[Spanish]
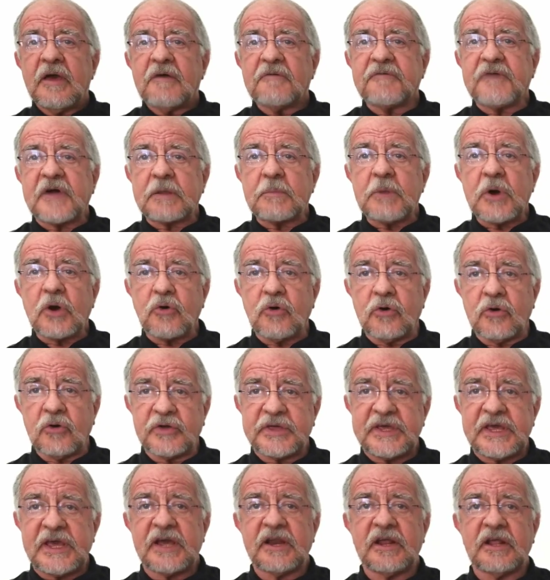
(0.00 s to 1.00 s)

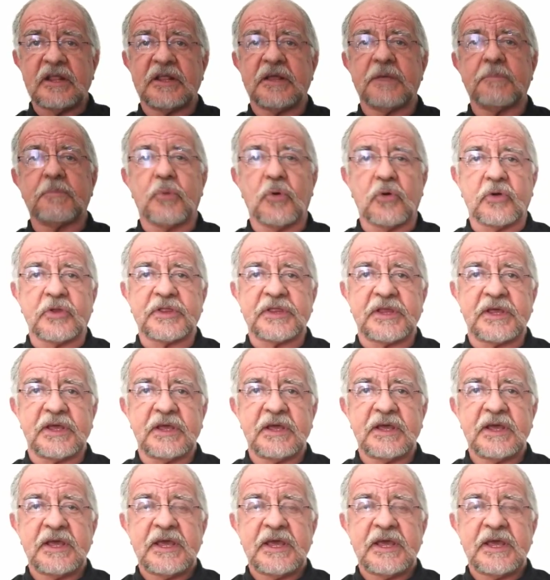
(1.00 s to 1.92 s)
Farmacología en el Deporte.